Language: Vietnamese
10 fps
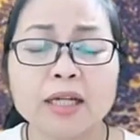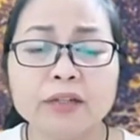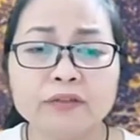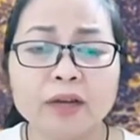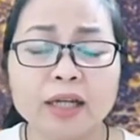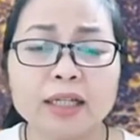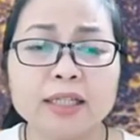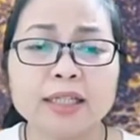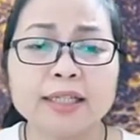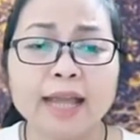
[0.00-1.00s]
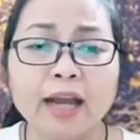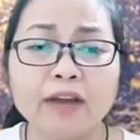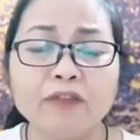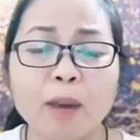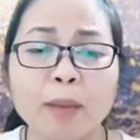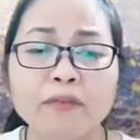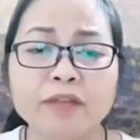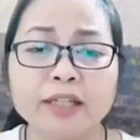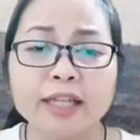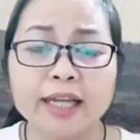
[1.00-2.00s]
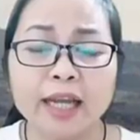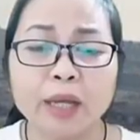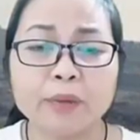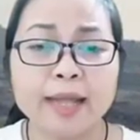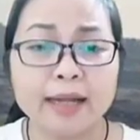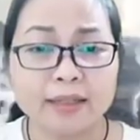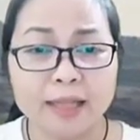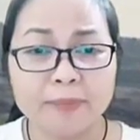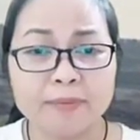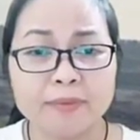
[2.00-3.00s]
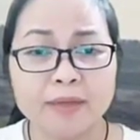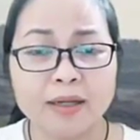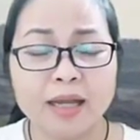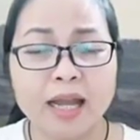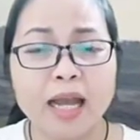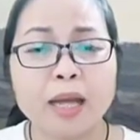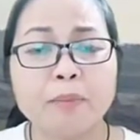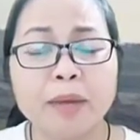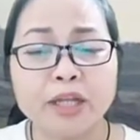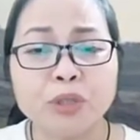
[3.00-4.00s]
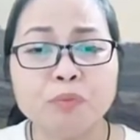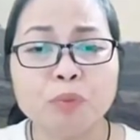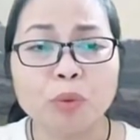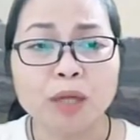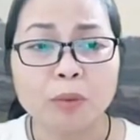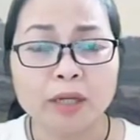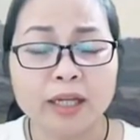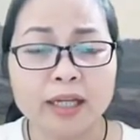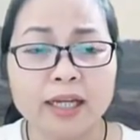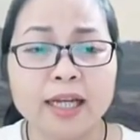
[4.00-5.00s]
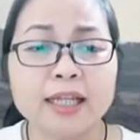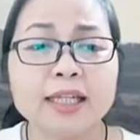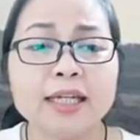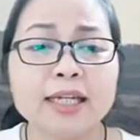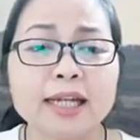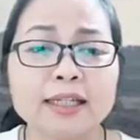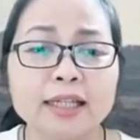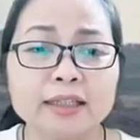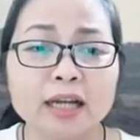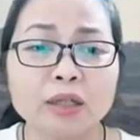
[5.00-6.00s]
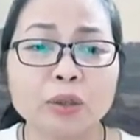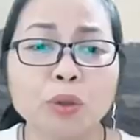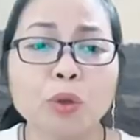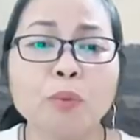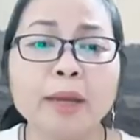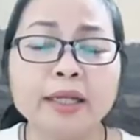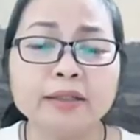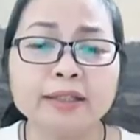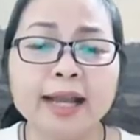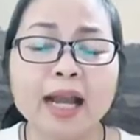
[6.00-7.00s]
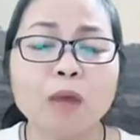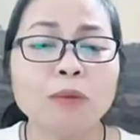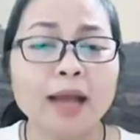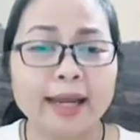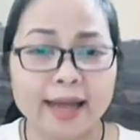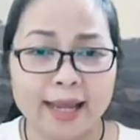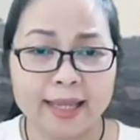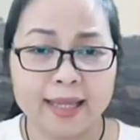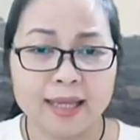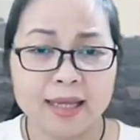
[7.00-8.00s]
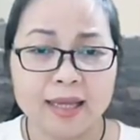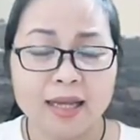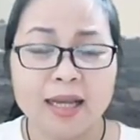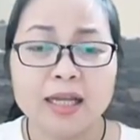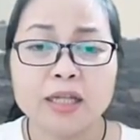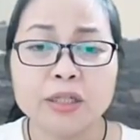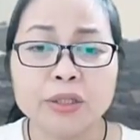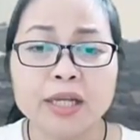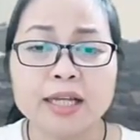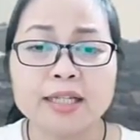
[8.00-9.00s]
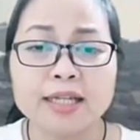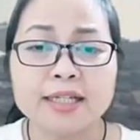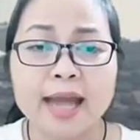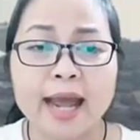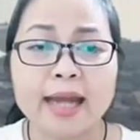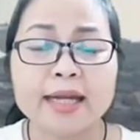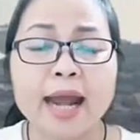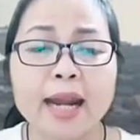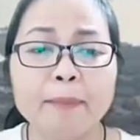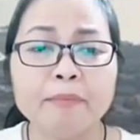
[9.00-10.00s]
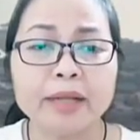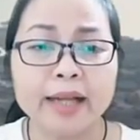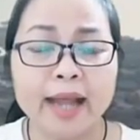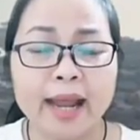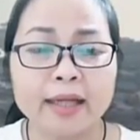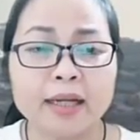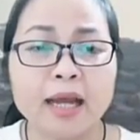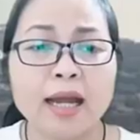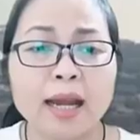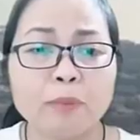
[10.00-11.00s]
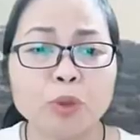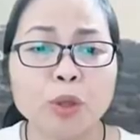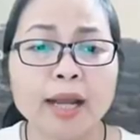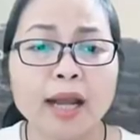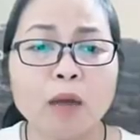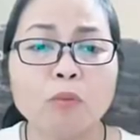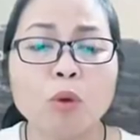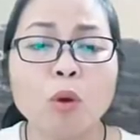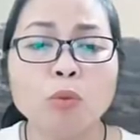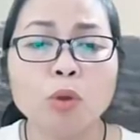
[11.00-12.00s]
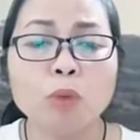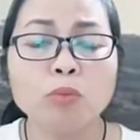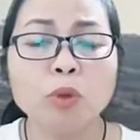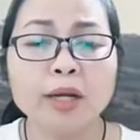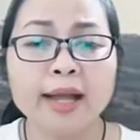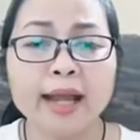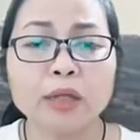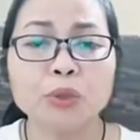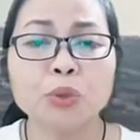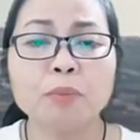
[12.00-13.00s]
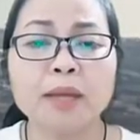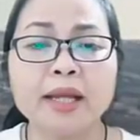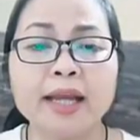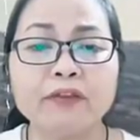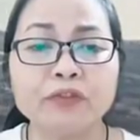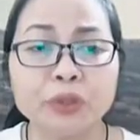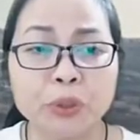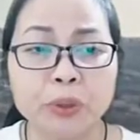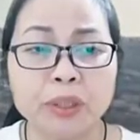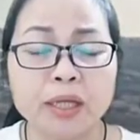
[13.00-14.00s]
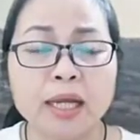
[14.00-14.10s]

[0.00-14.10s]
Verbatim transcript: Đức Phật nhìn thẳng vào bảy vị tỳ kheo giảng tiếp: bảy chú mục đồng kia chính là tiền thân của bảy người các ông ngày nay. Sự kiện xảy ra đá lấp miệng hang làm cho các ông khốn đốn đói khát suốt bảy ngày vừa rồi